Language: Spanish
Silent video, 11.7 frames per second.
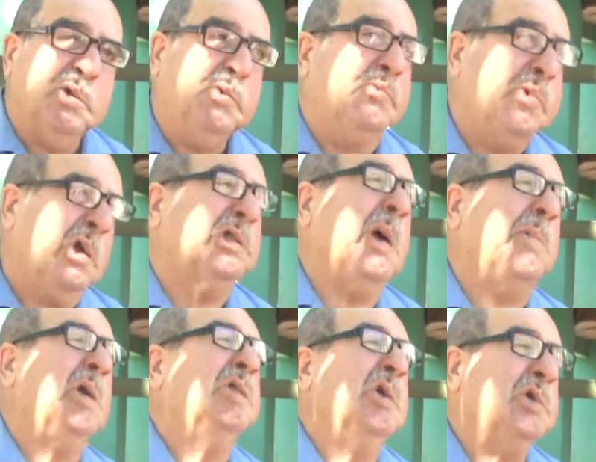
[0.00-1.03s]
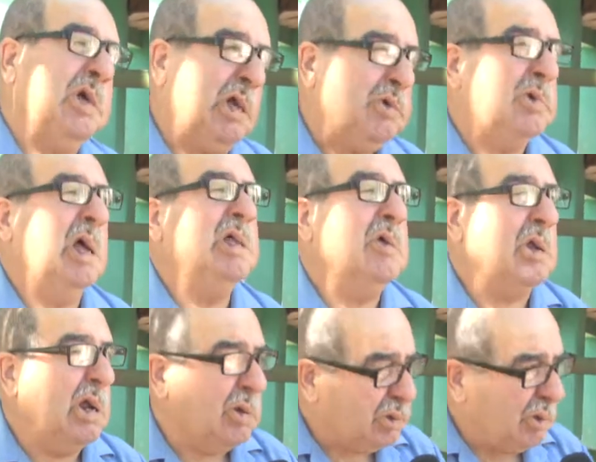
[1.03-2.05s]
Supuestamente esa zona es
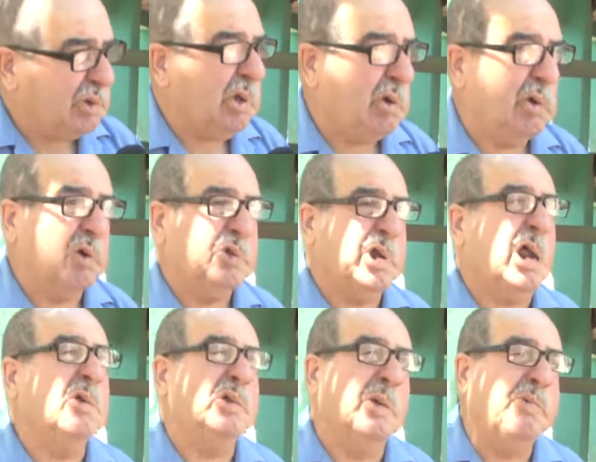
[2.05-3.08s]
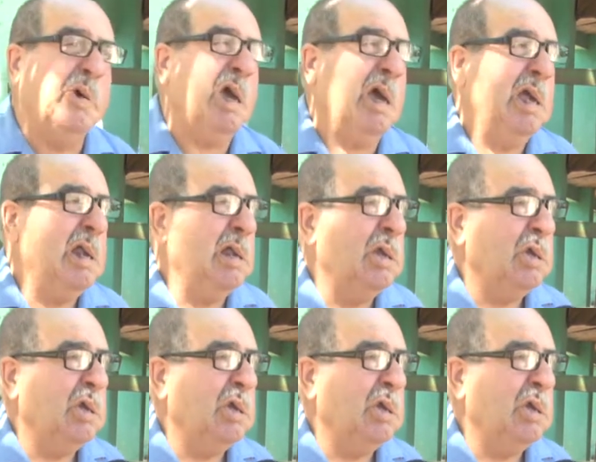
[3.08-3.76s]
donde, lo encontraron después a él.